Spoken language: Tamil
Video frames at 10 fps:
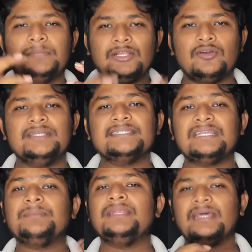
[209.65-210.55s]
பிட்காயின்ஸ்
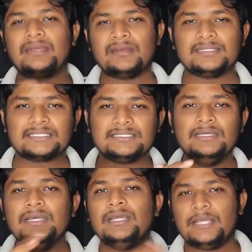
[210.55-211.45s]
எல்லாமே டெரரிஸ்க்கு
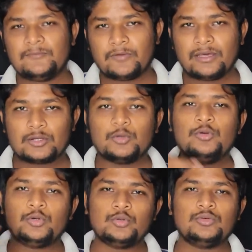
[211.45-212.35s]
ஹெல்ப்ஃபுல்லாக இருக்கும்
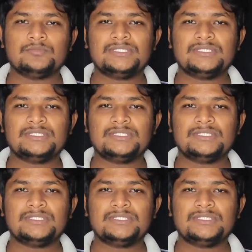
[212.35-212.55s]
டு